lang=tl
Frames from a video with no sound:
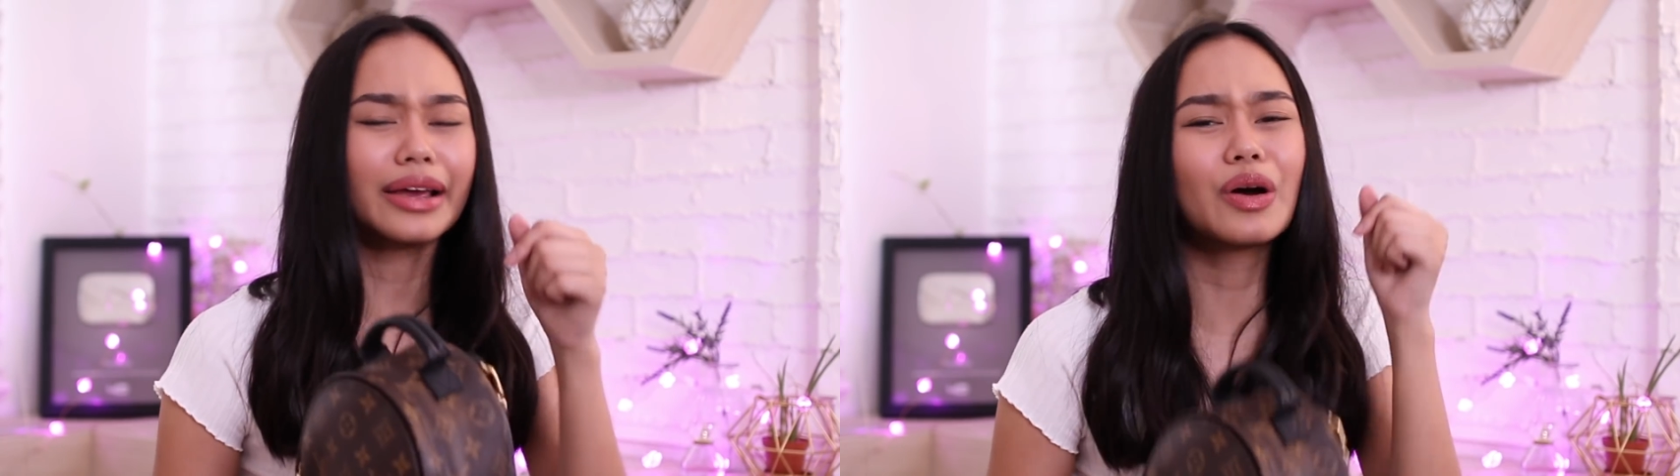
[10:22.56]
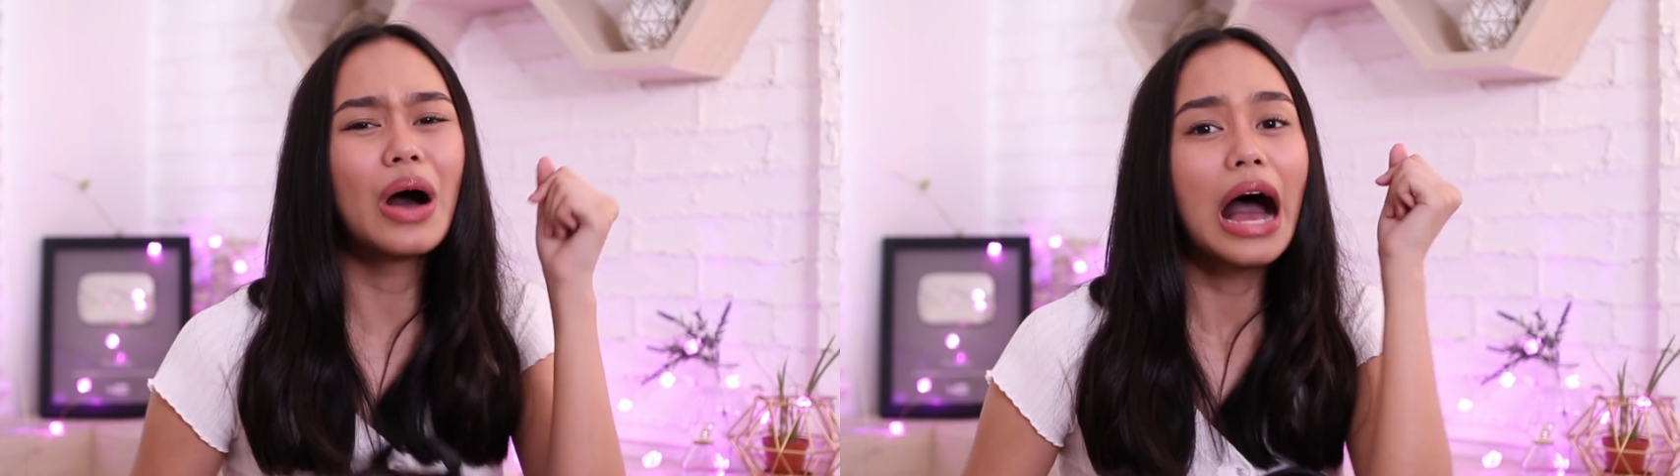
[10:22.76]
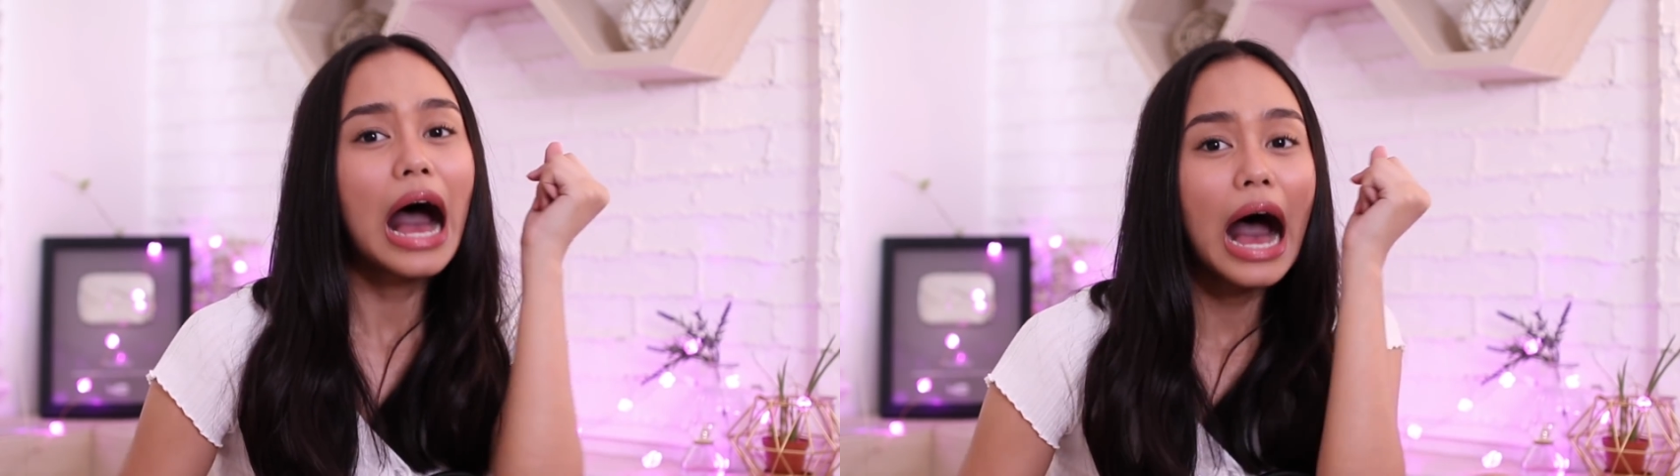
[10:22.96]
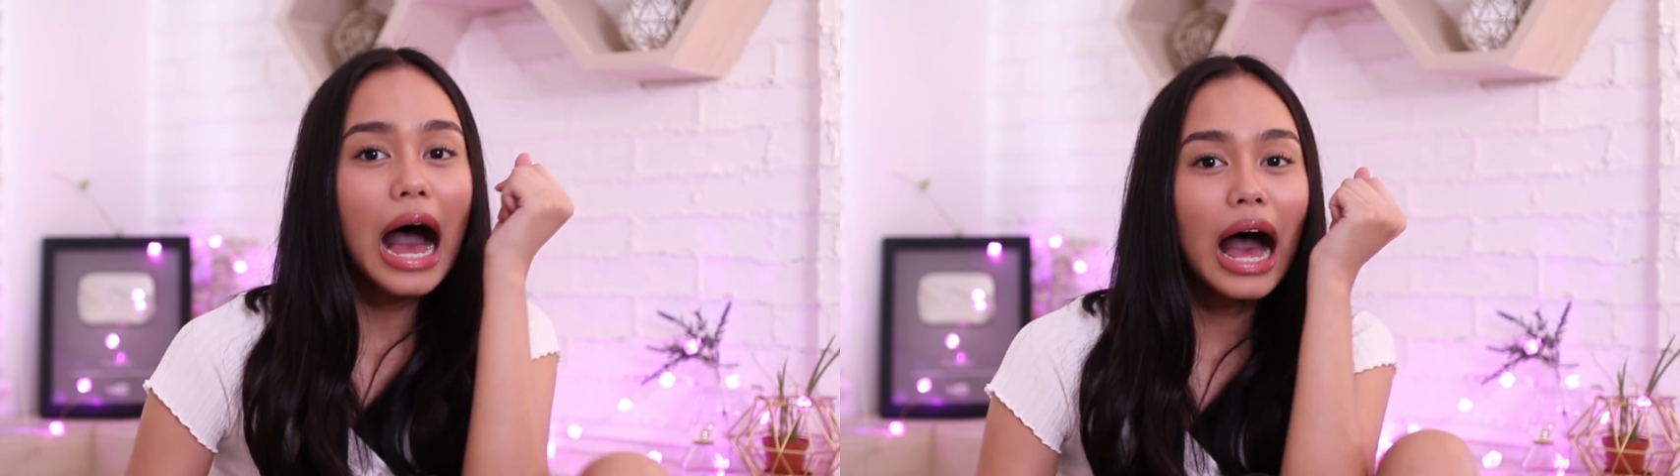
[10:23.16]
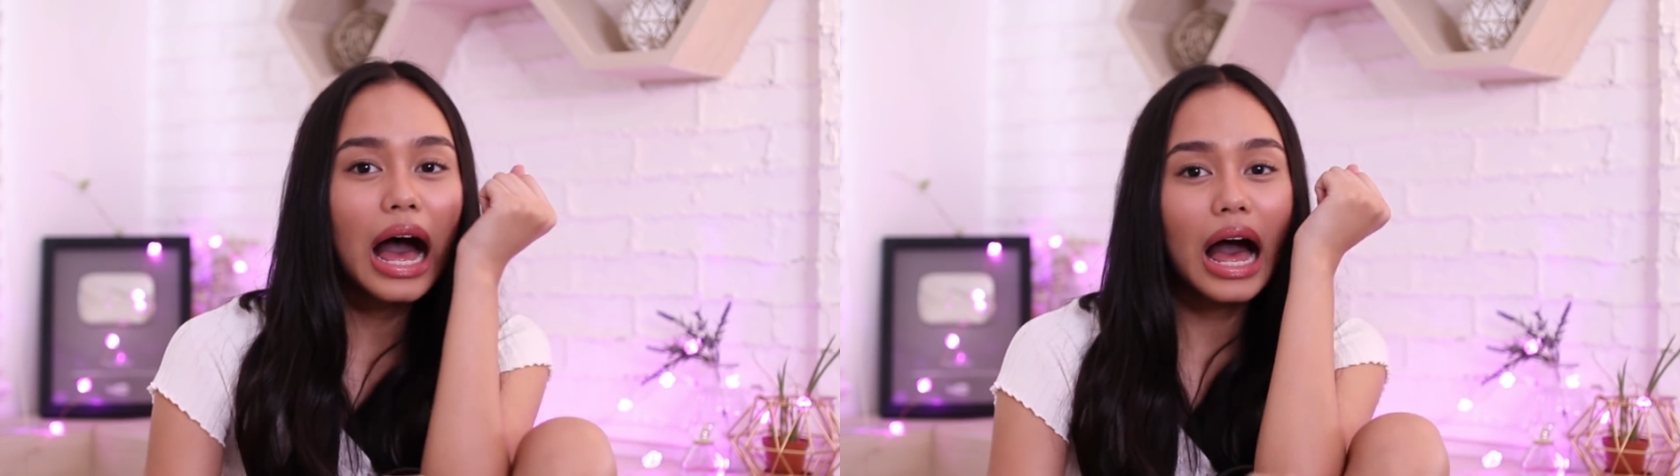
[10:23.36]
Ay, ko,
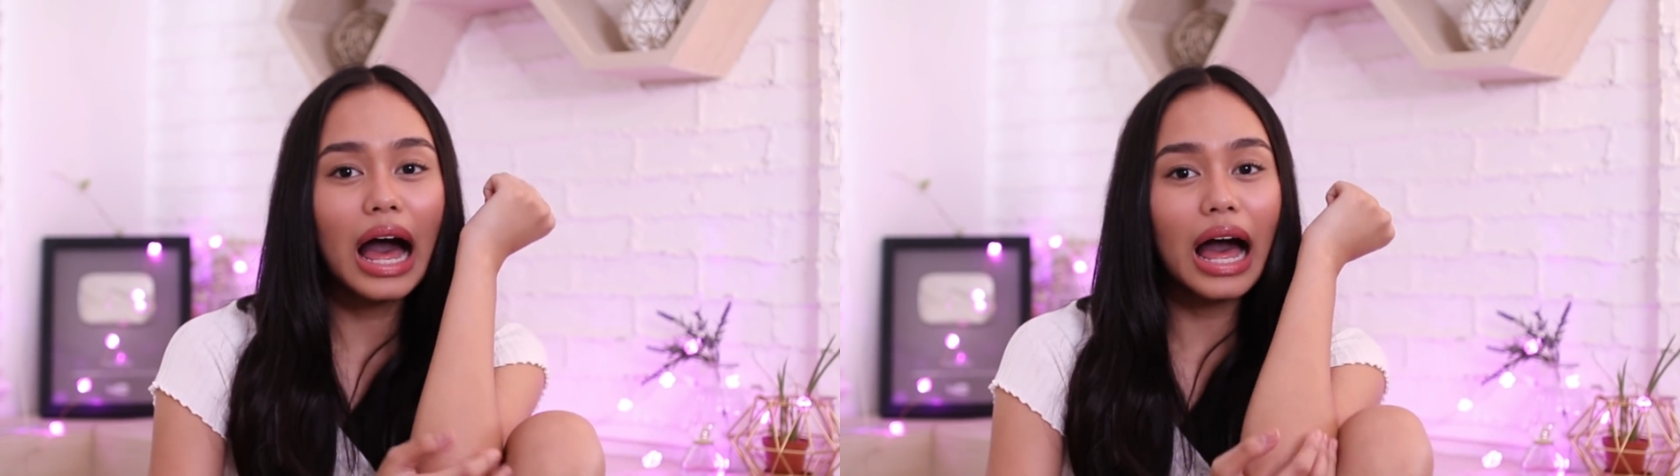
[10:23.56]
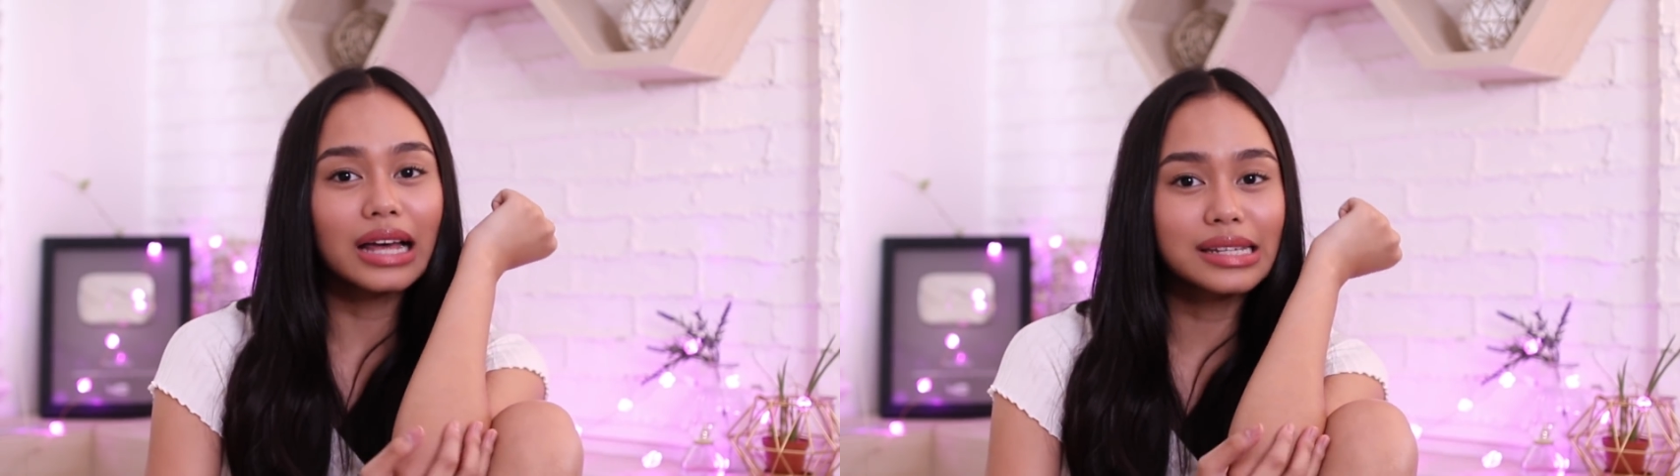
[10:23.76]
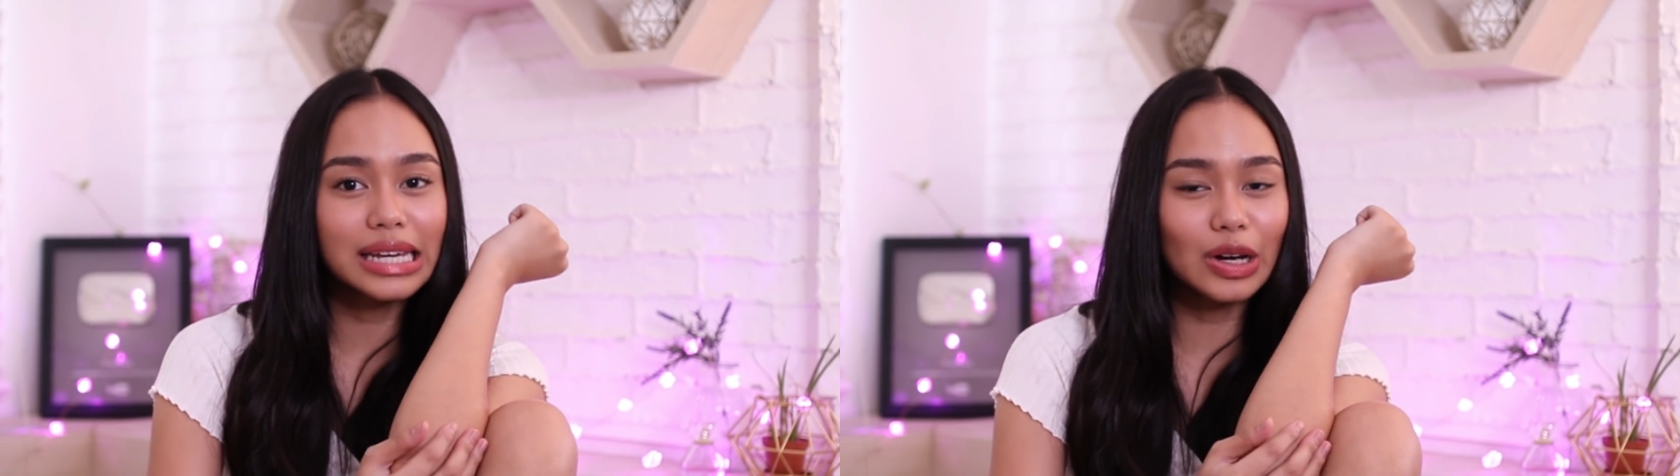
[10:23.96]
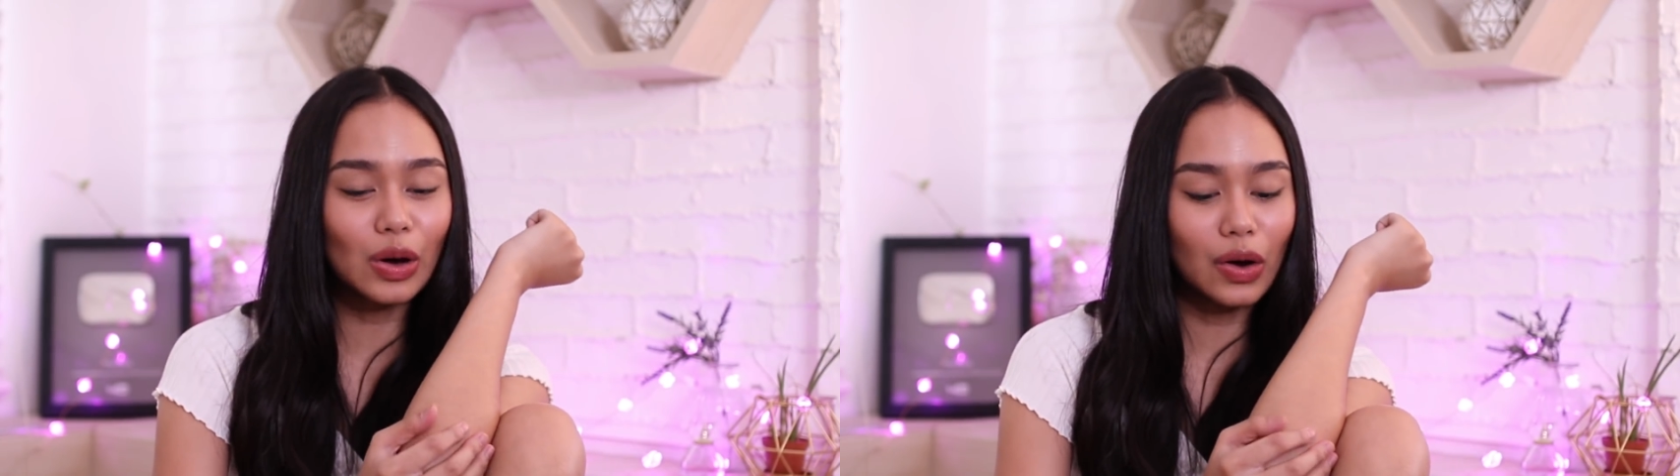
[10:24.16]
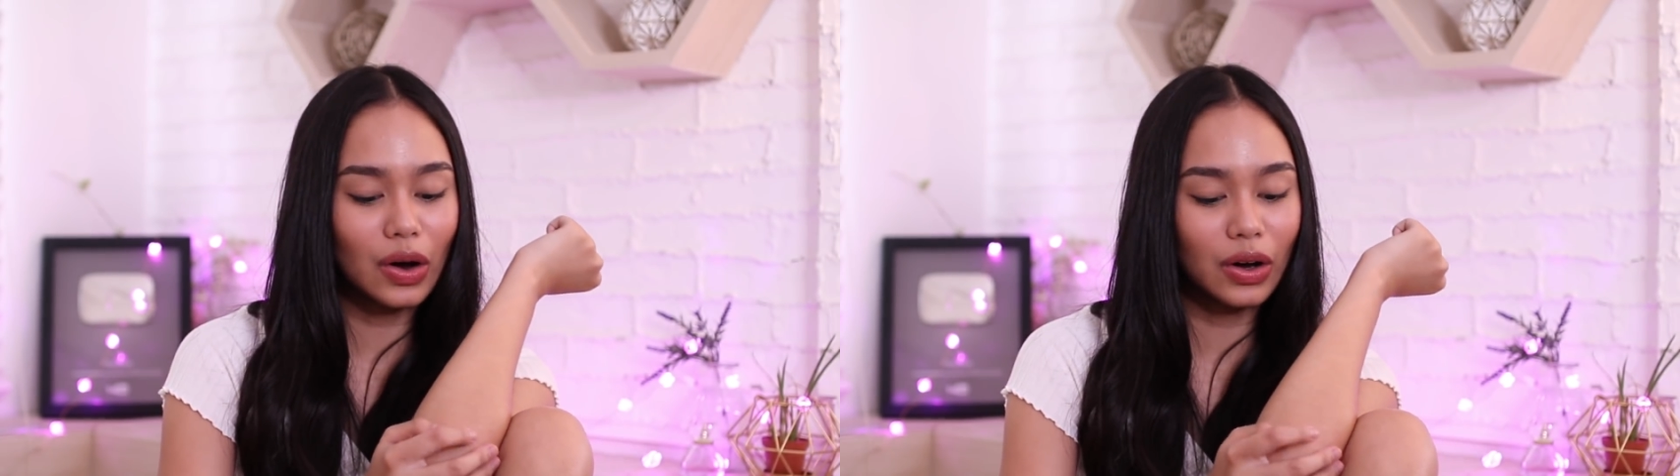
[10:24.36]
ah, siko
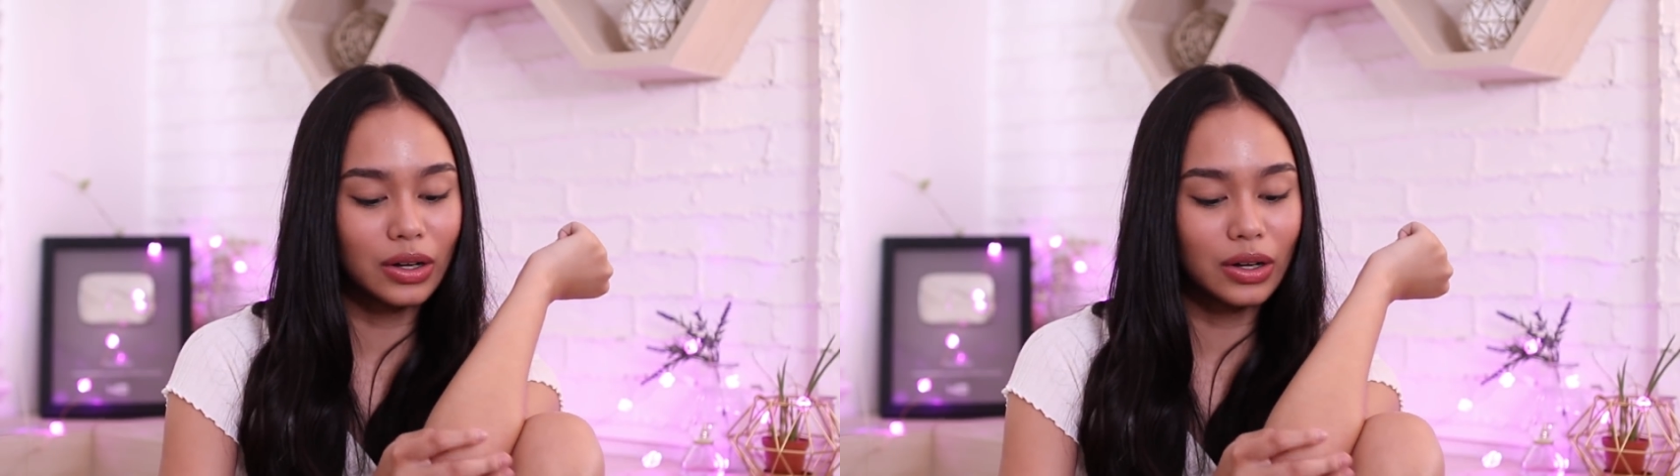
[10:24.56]
ko!